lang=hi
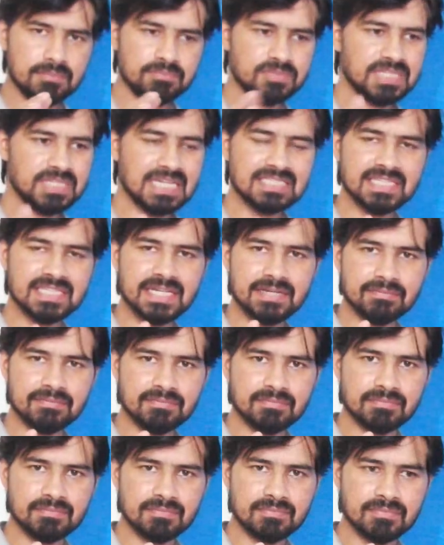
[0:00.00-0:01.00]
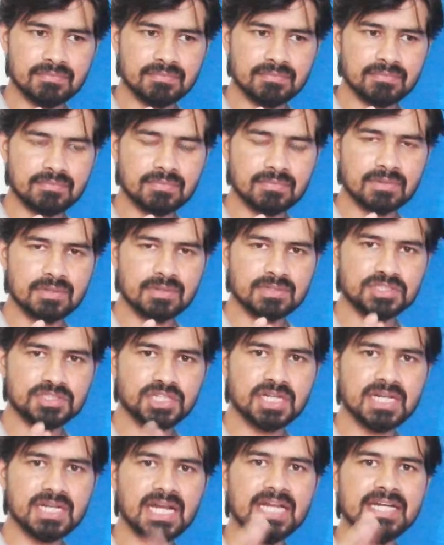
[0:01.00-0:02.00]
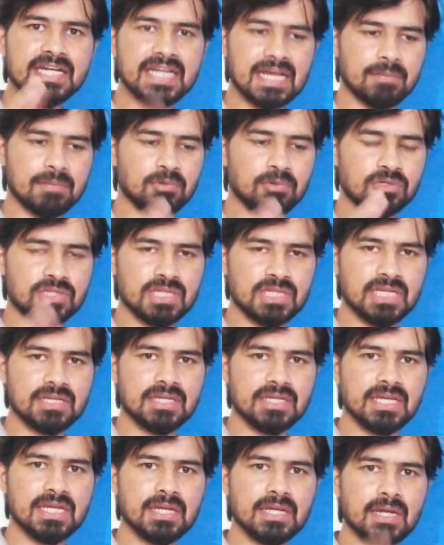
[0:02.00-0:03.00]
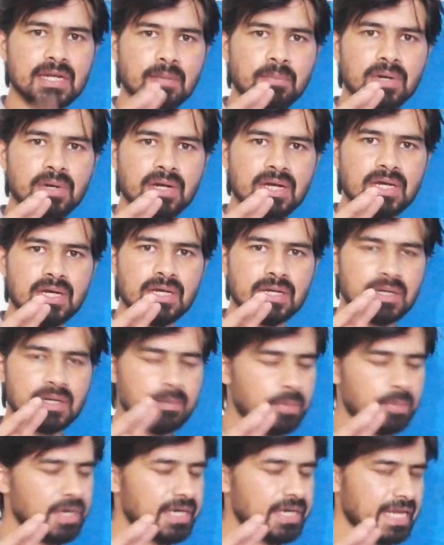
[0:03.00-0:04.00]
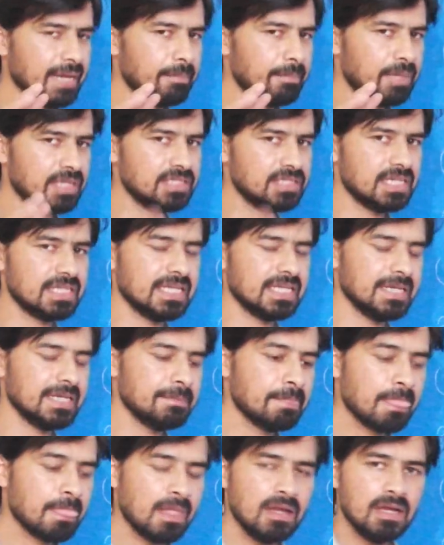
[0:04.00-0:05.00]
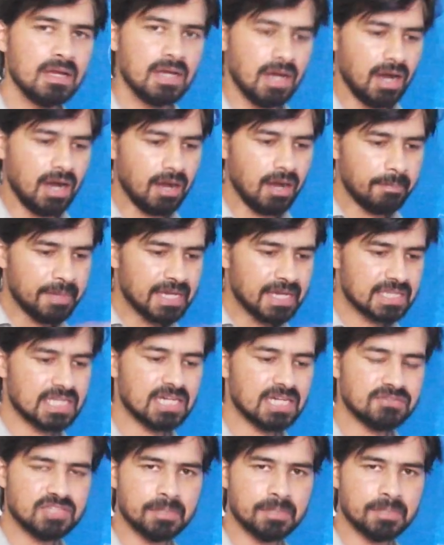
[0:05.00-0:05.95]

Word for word: जैसे चिकनाई टैप होती है ये रबर रबर टैप बन जाता है आप एक तरफ